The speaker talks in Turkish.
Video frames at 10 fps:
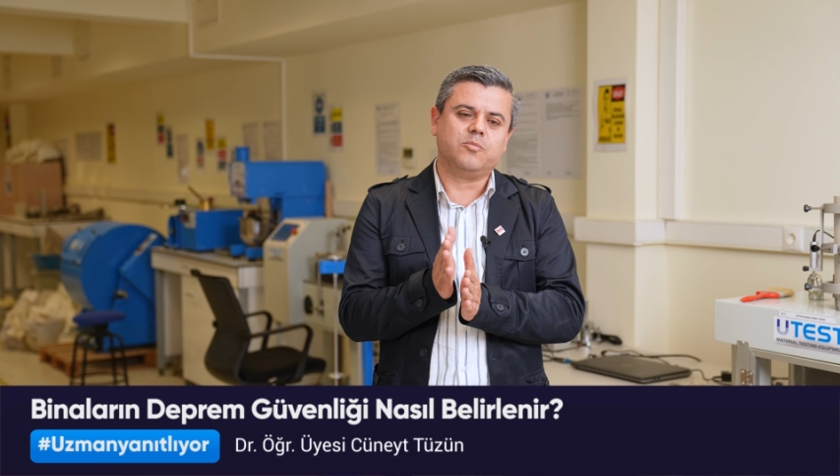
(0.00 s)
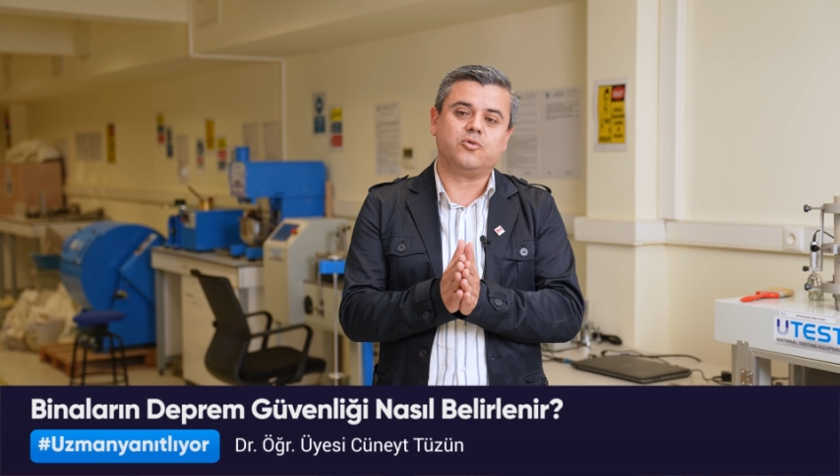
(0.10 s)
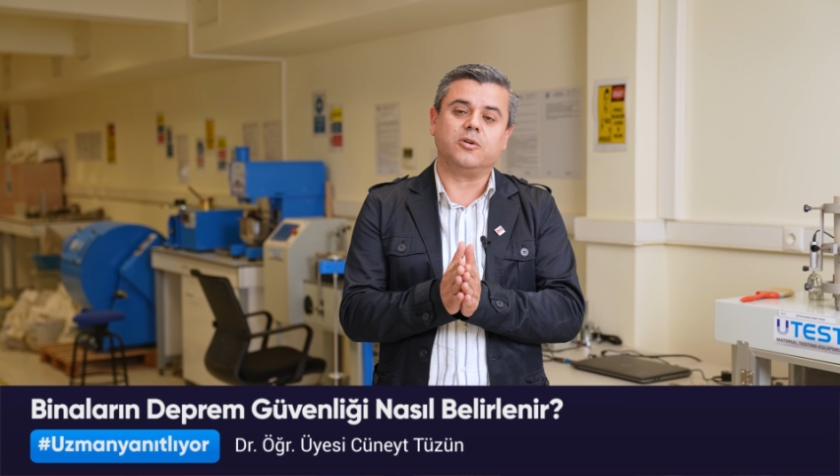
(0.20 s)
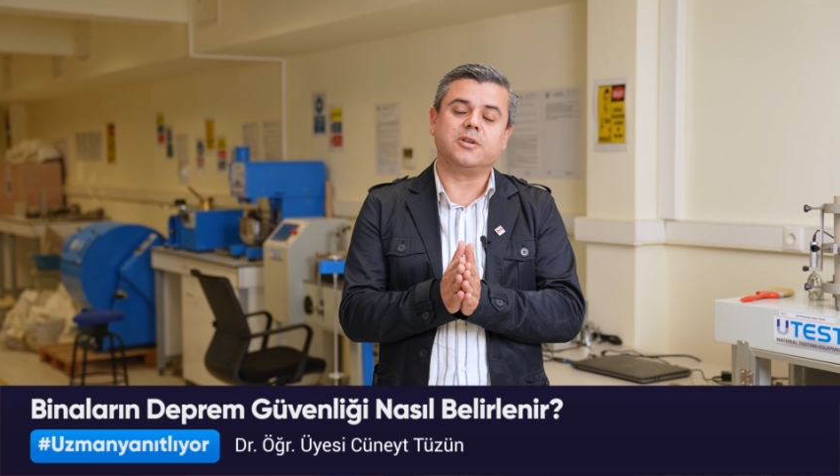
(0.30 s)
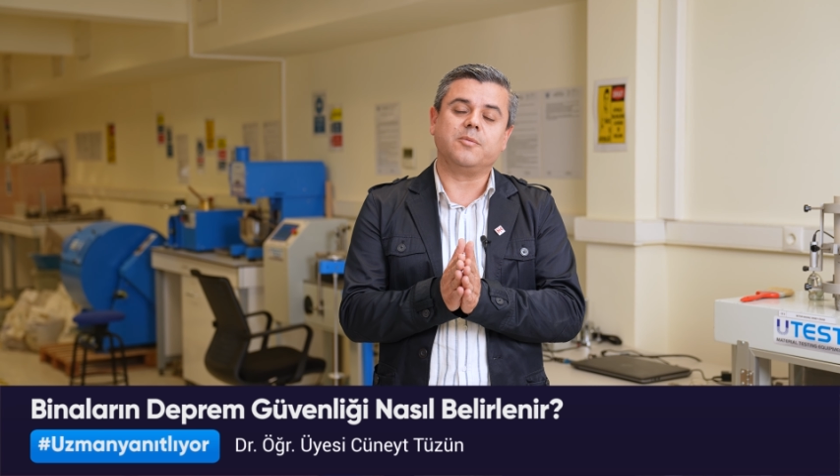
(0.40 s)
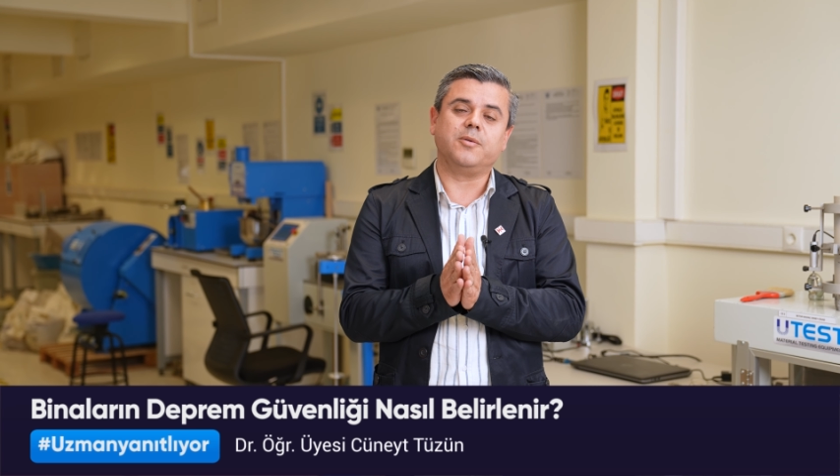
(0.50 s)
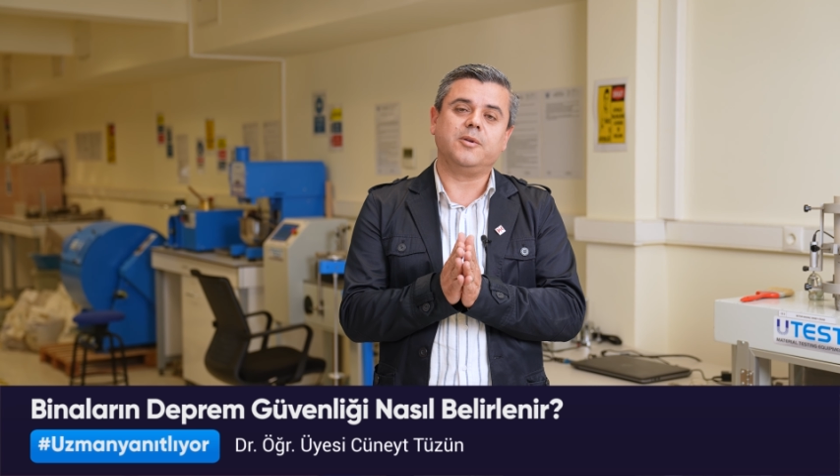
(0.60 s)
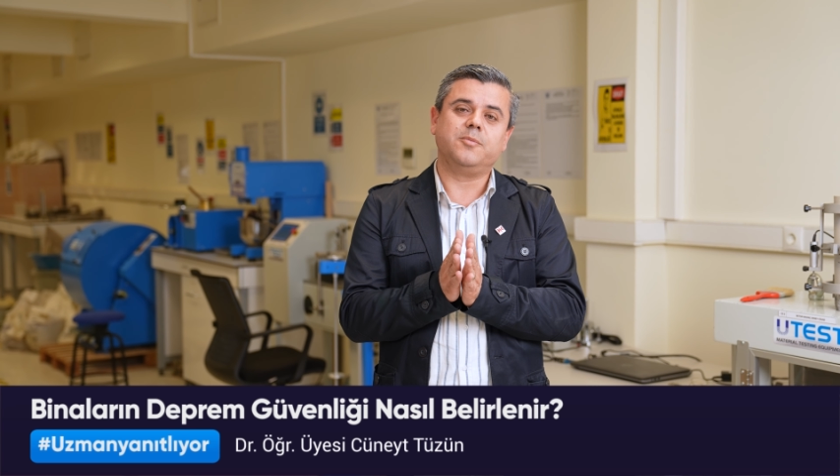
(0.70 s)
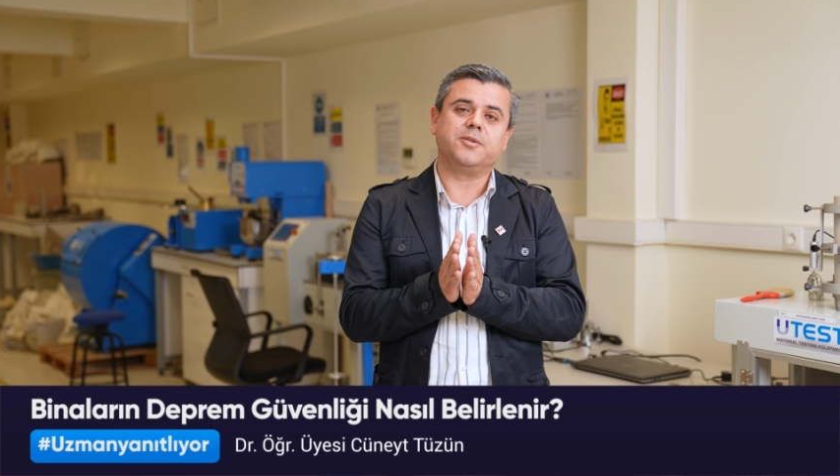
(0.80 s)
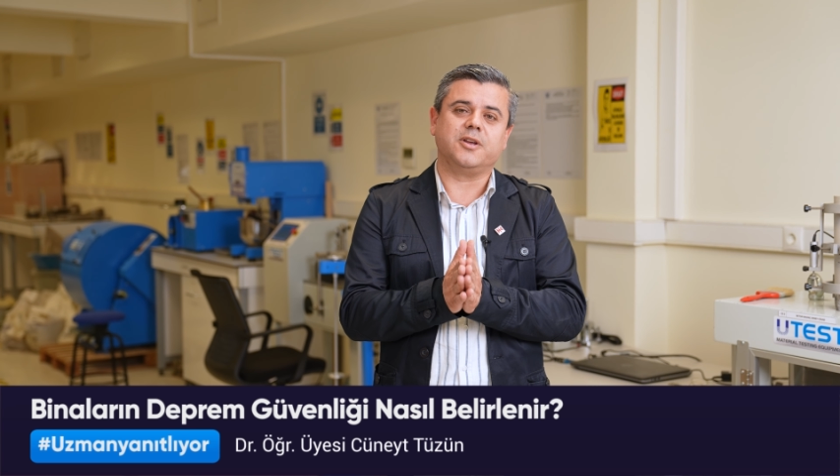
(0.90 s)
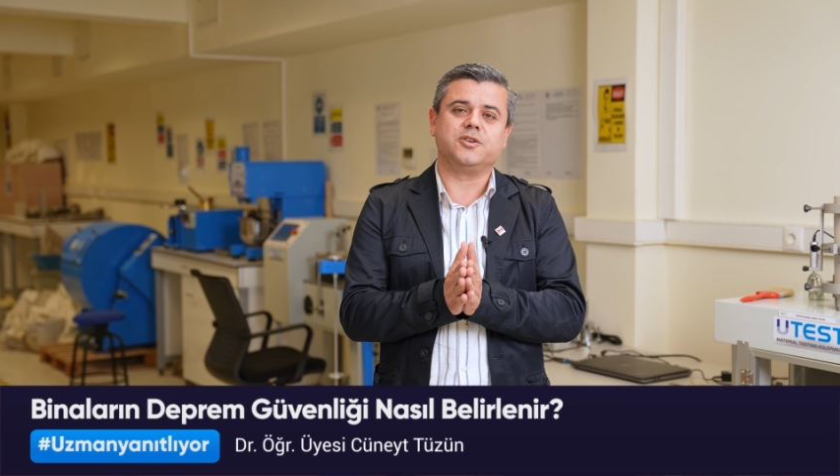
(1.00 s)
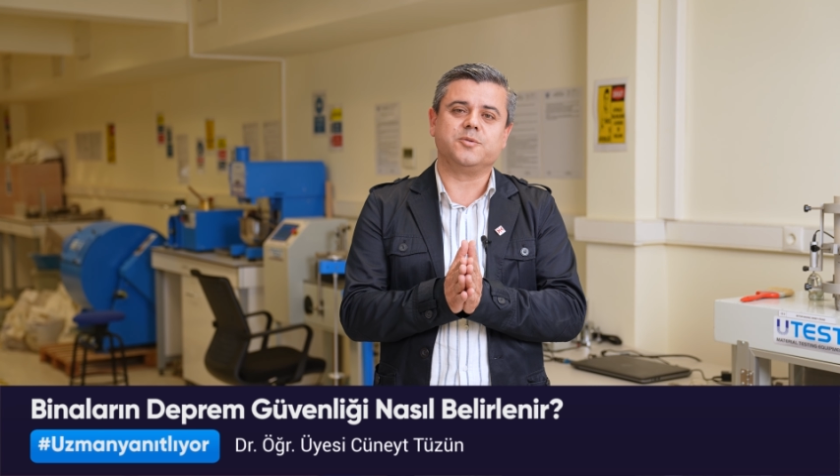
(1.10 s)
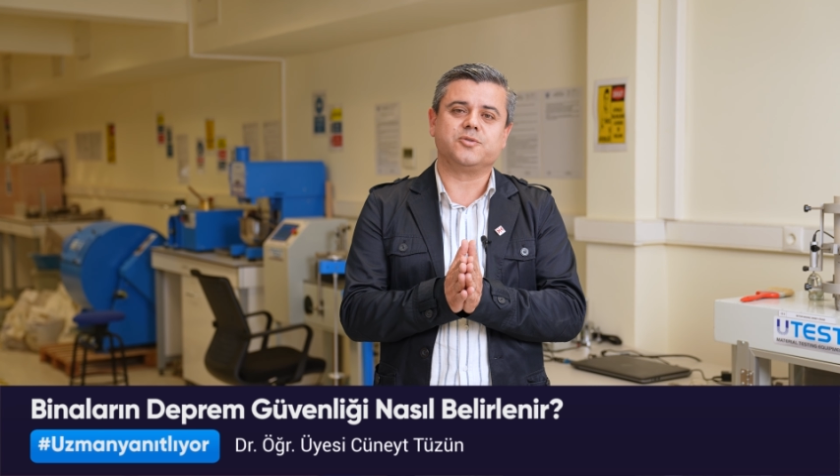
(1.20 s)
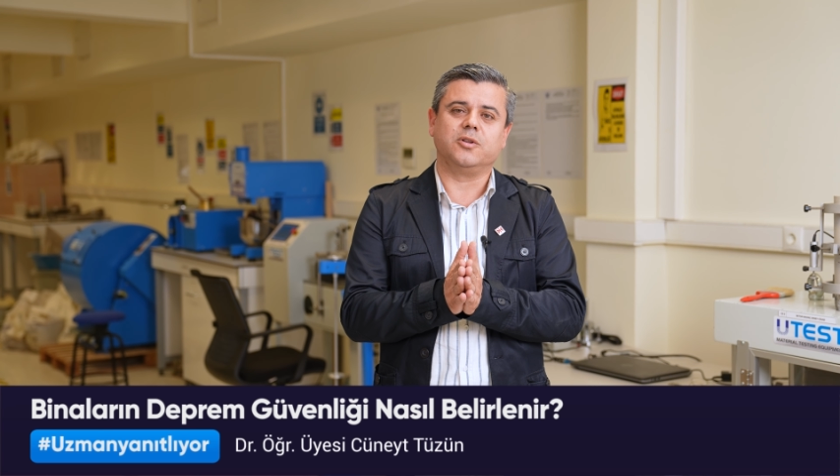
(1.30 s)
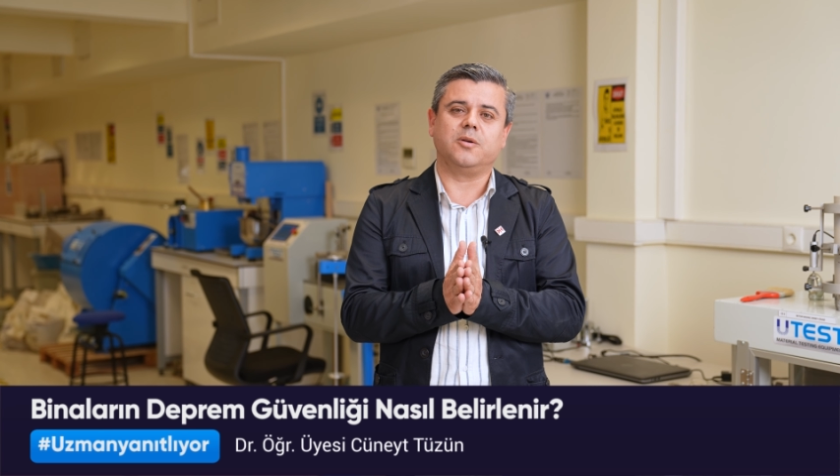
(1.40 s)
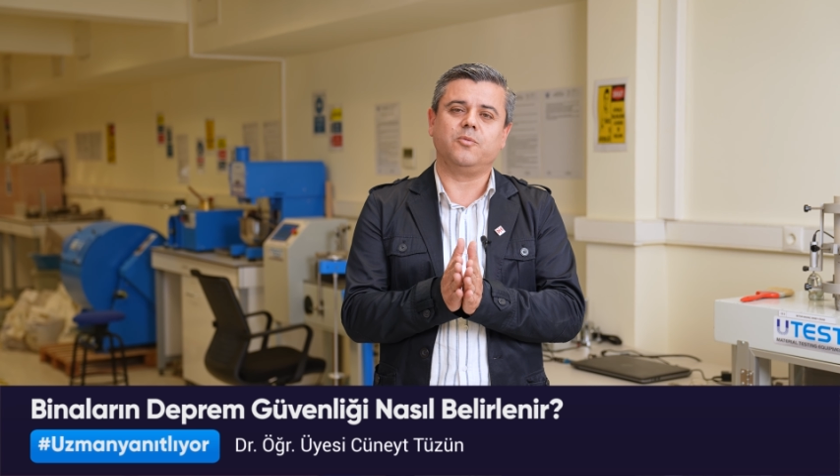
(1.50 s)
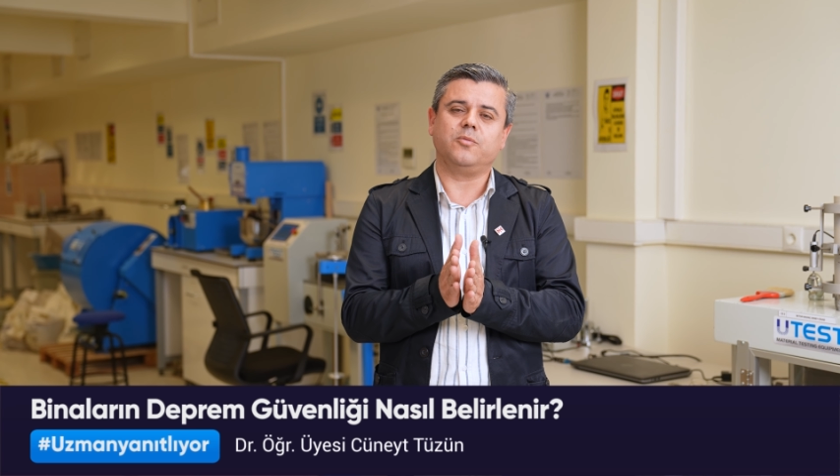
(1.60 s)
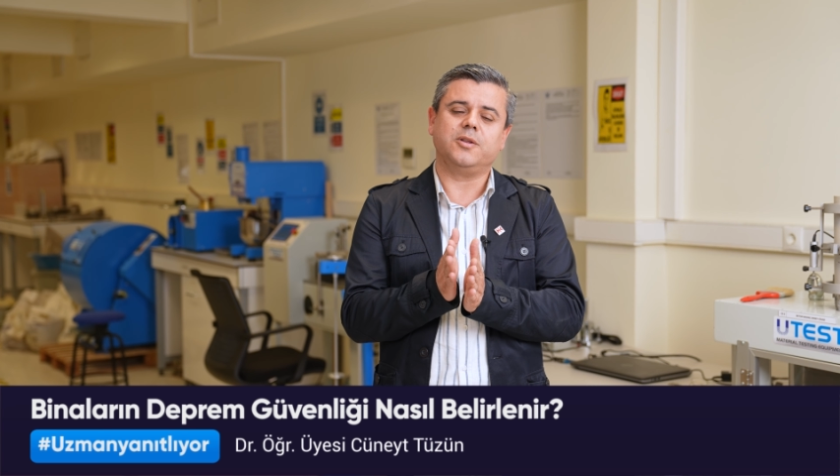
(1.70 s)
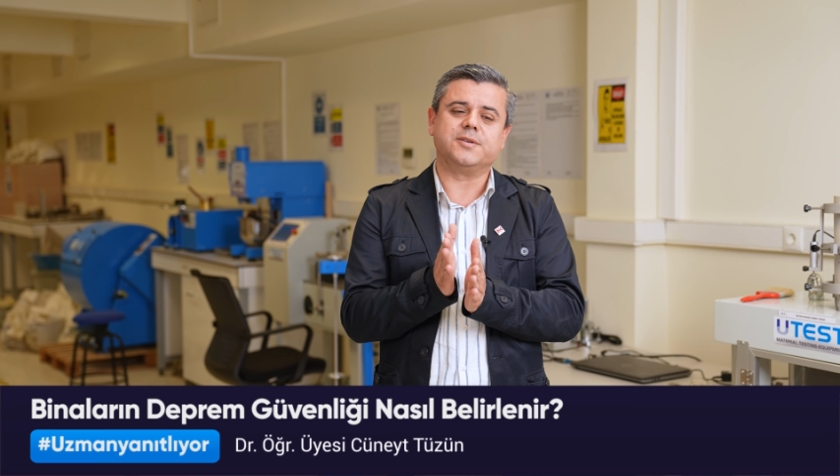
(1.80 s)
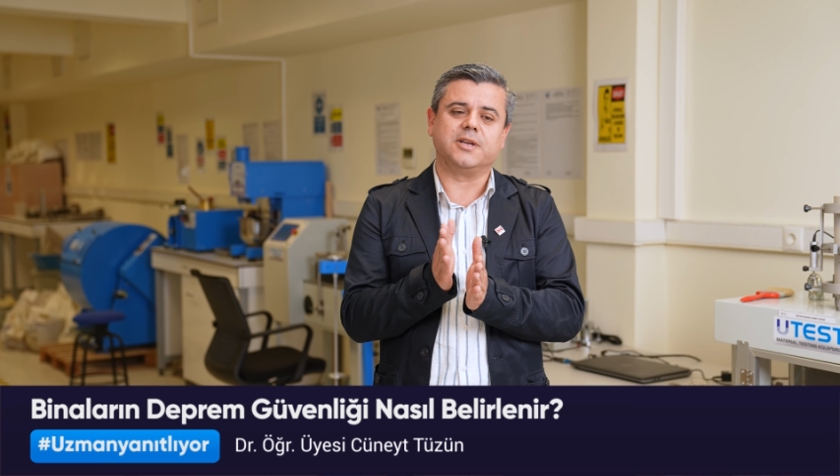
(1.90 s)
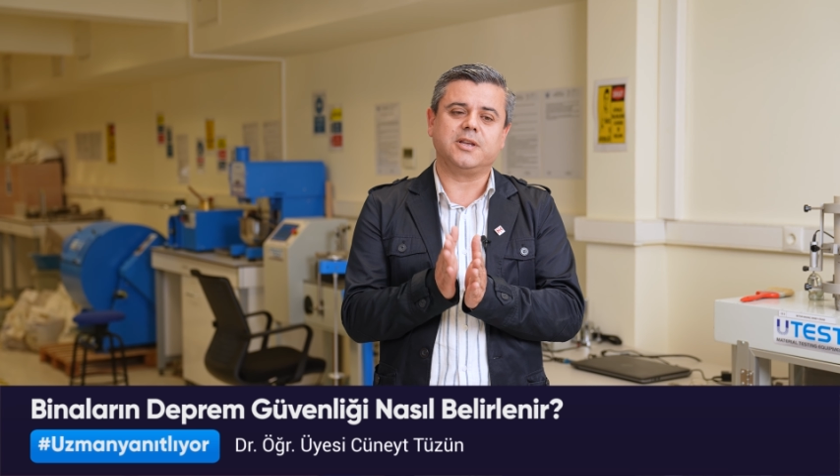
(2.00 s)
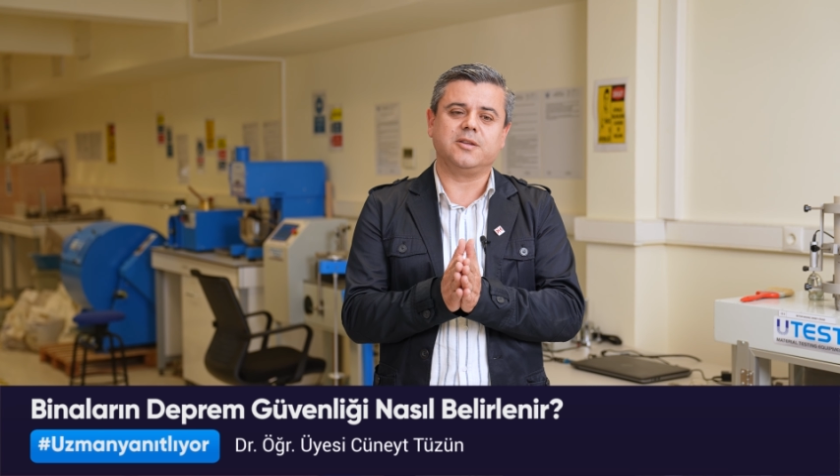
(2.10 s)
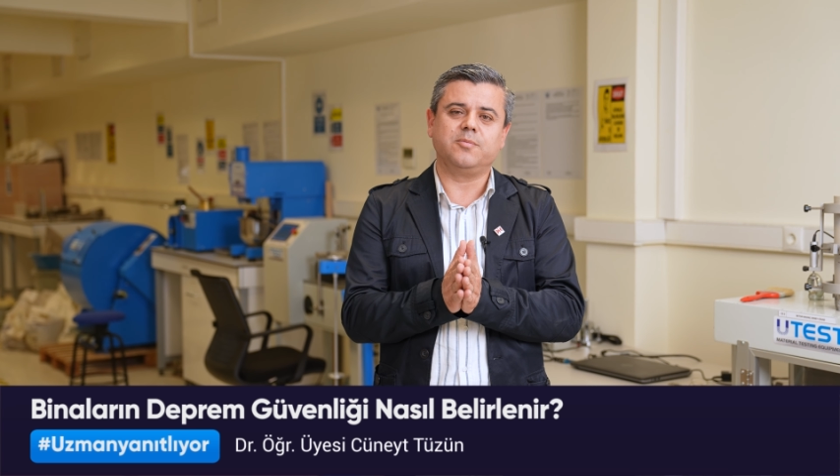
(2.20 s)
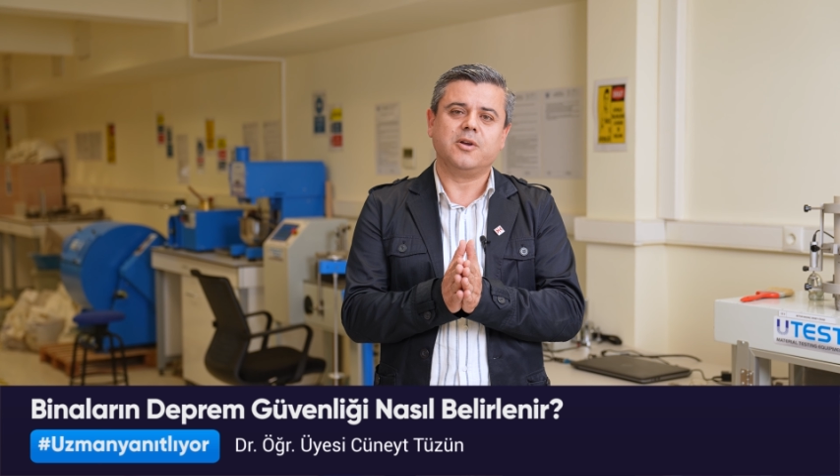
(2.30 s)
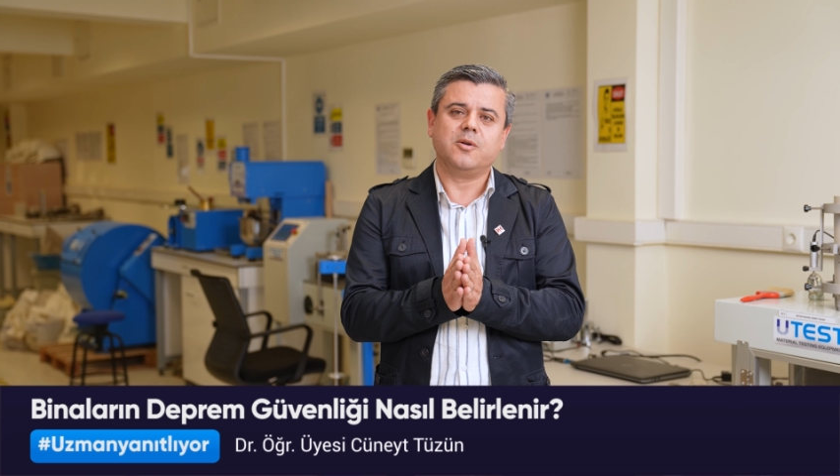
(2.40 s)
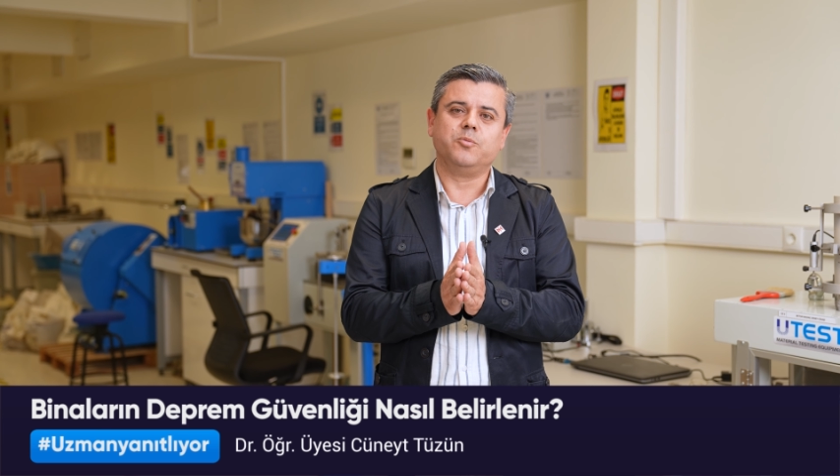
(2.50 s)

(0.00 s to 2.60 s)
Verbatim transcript: Bu konuda belirli bir tecrübesi olan mühendise gidip